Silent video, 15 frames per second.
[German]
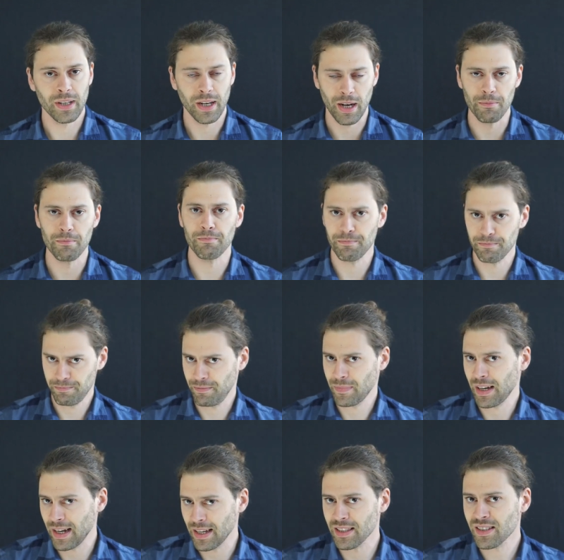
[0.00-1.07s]
an
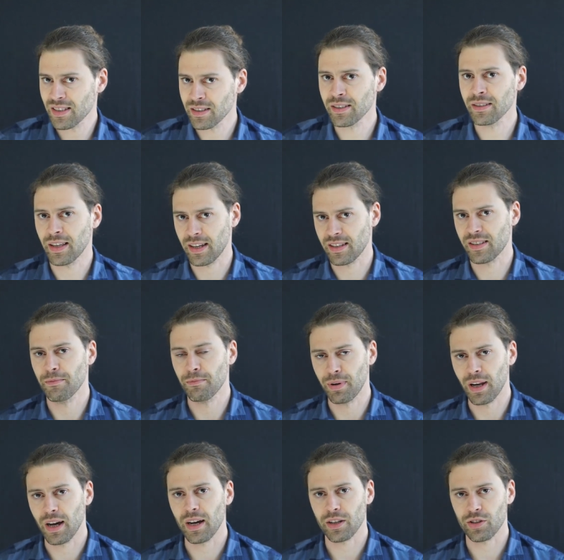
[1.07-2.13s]
einzelnen
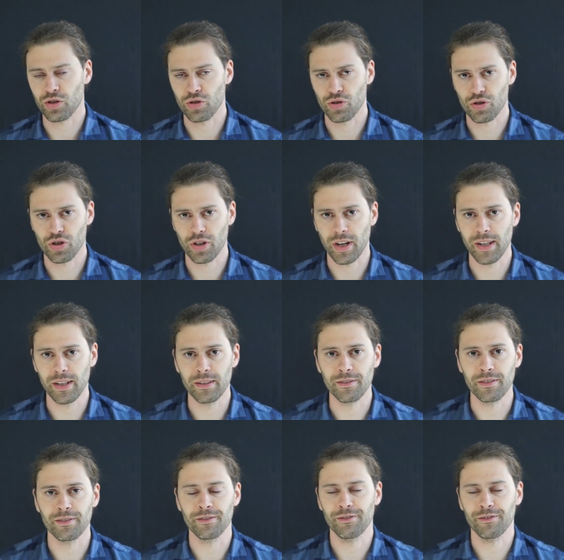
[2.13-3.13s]
exemplarischen Stellen